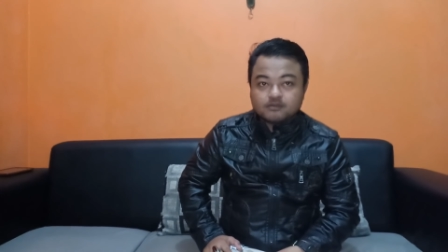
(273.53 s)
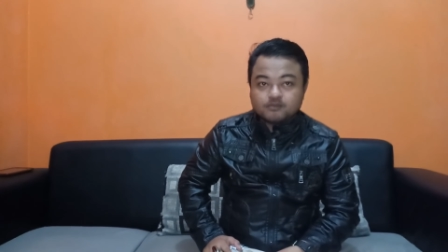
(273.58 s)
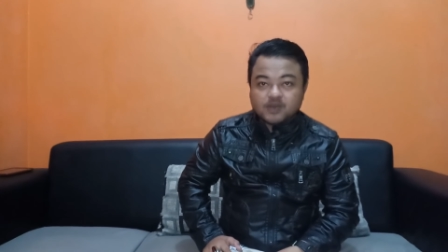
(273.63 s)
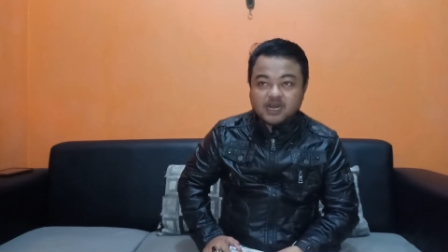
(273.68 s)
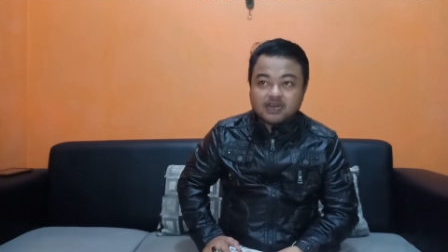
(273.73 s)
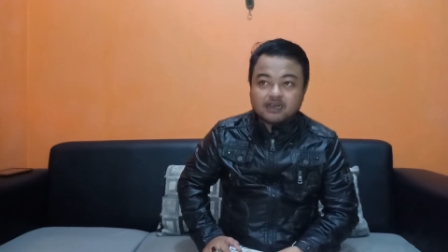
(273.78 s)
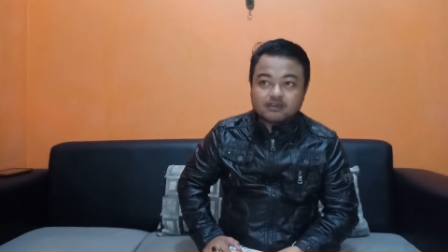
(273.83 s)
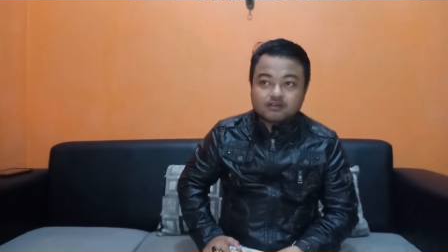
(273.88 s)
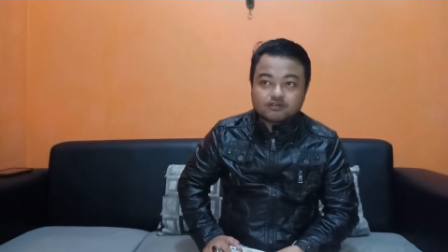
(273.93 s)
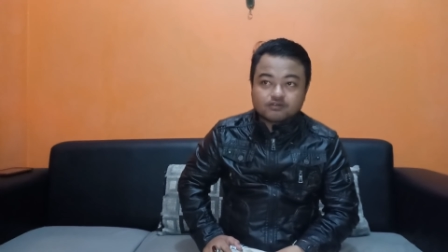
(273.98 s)

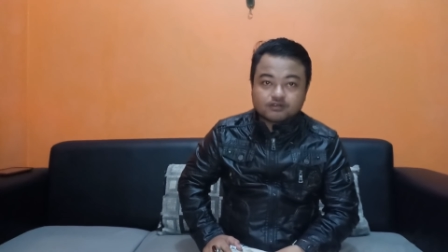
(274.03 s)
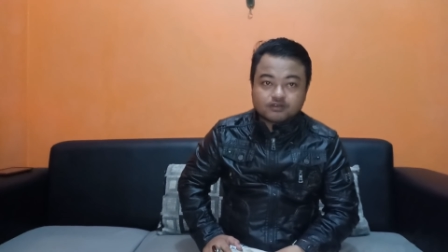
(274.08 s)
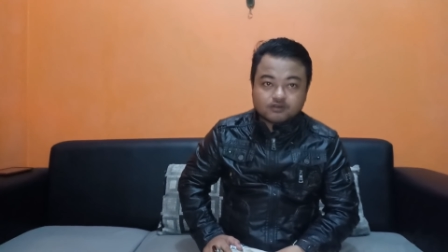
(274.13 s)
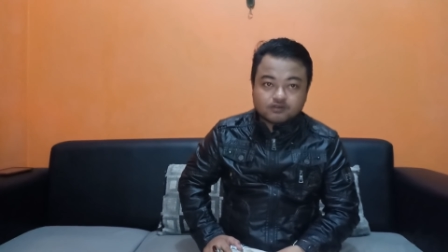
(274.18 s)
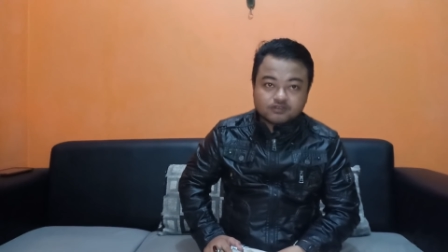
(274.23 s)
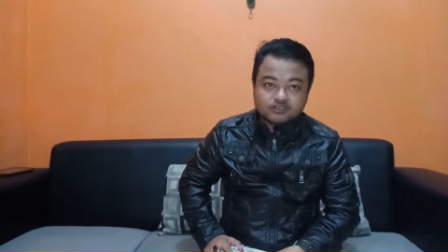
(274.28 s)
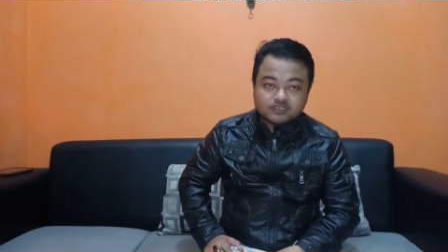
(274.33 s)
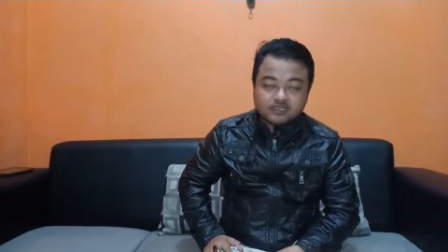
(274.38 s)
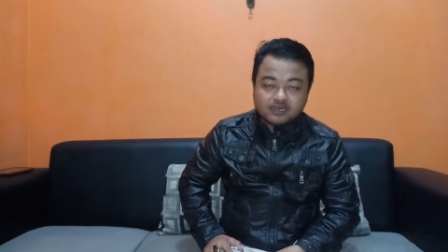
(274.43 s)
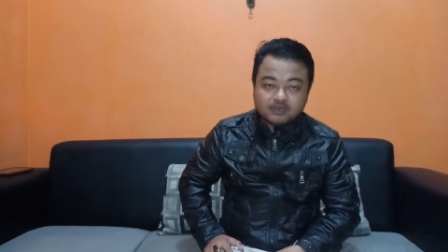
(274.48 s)
bangkrut
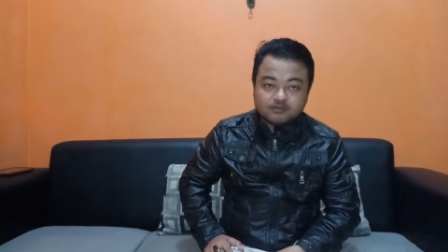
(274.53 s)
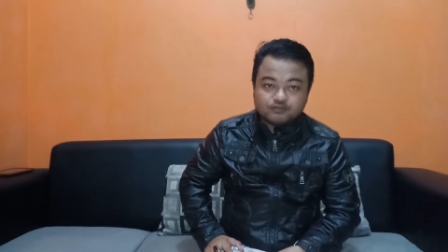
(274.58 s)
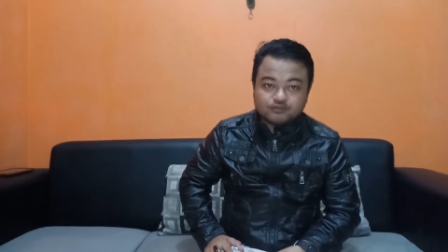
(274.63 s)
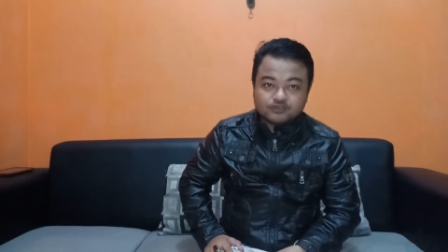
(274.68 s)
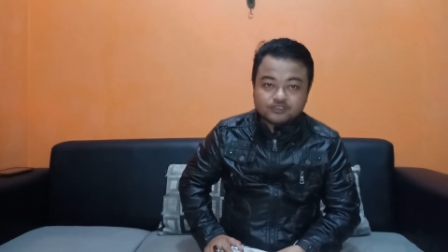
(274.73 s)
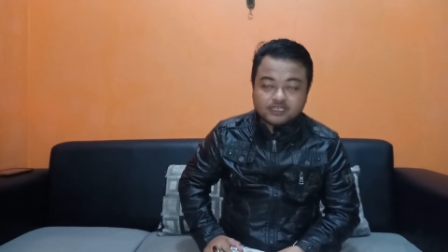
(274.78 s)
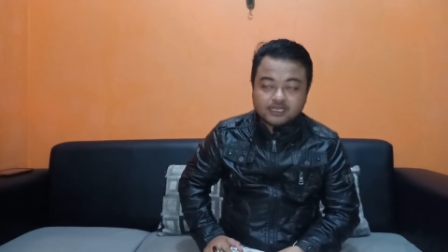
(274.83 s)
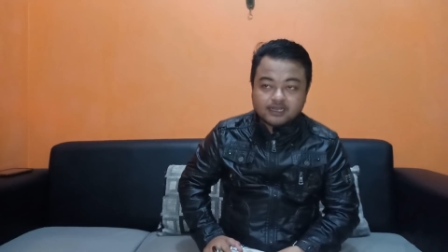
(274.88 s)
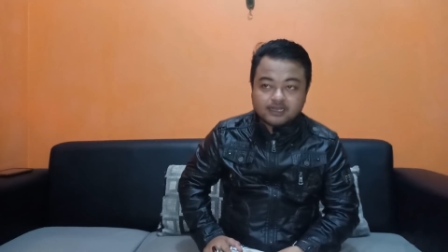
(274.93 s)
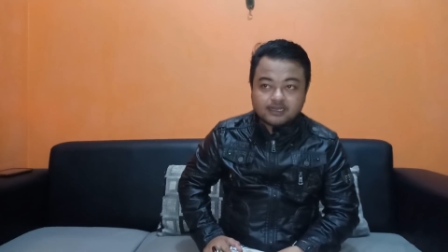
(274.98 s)
terus dalam
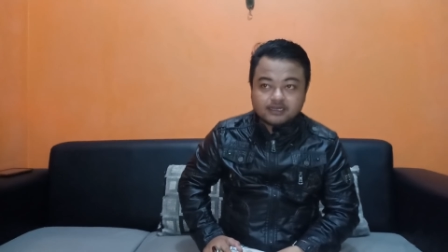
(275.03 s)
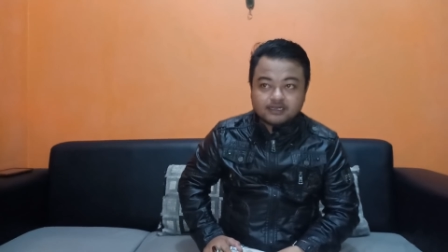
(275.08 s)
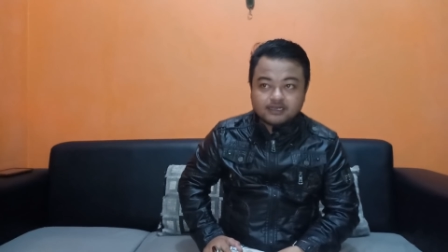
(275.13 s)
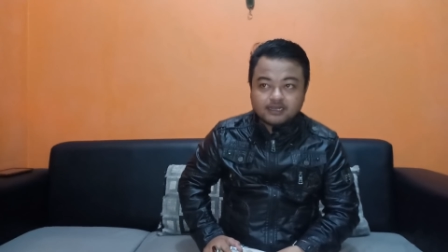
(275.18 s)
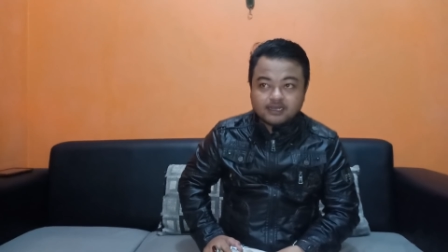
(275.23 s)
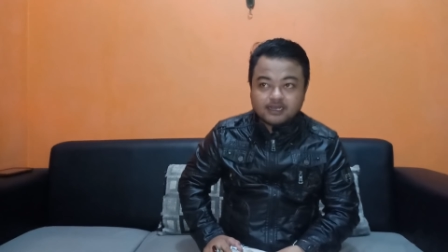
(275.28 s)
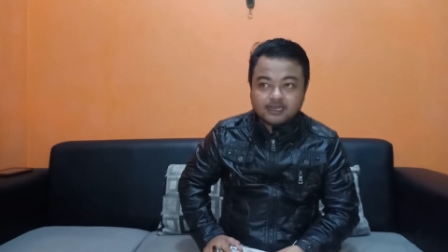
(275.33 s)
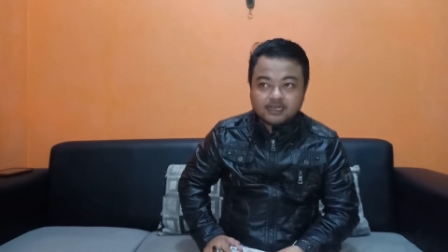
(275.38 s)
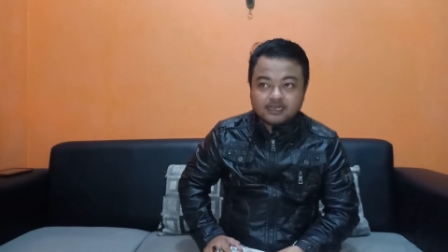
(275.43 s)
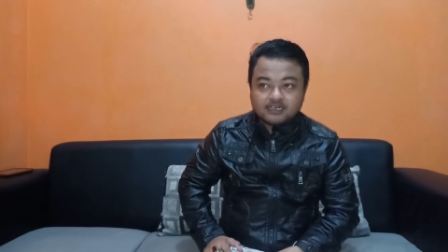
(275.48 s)
usaha
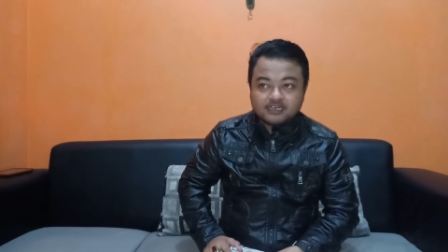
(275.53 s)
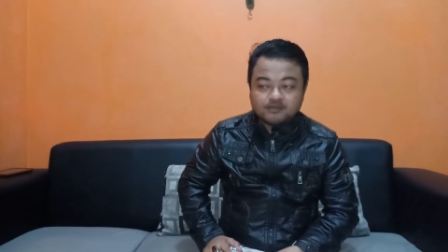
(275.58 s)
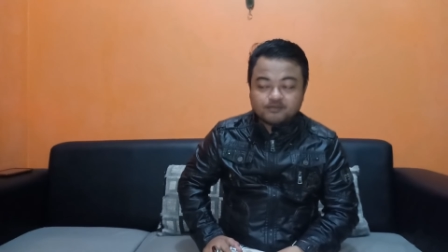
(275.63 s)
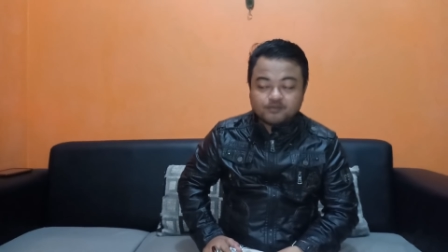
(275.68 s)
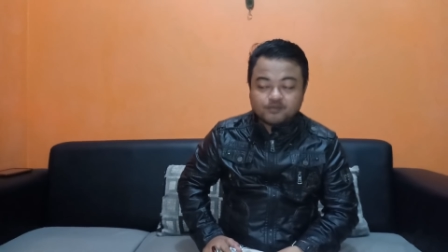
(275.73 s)
anda anda